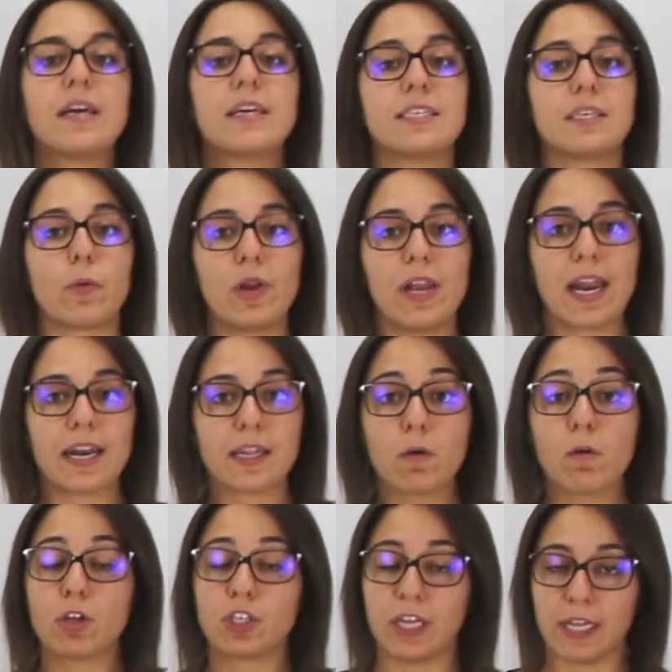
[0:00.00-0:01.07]
Según el
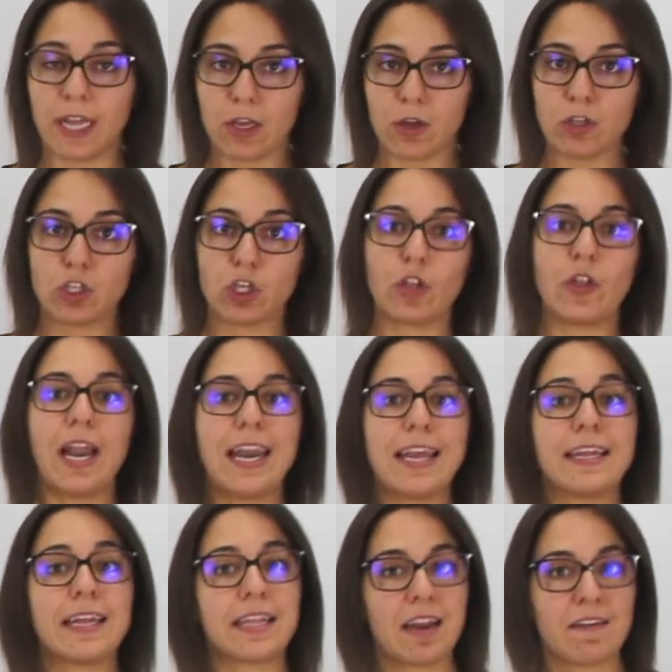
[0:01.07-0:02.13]
artículo 88 de la Ley
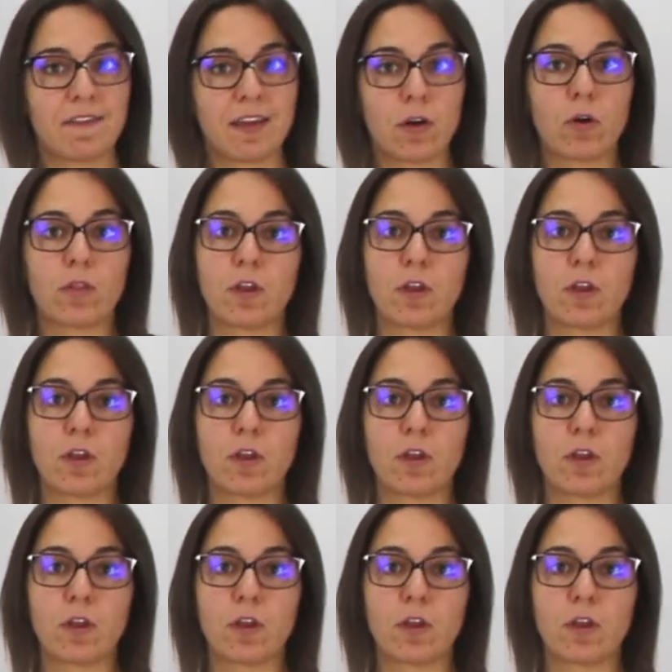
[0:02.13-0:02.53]
de Tráfico,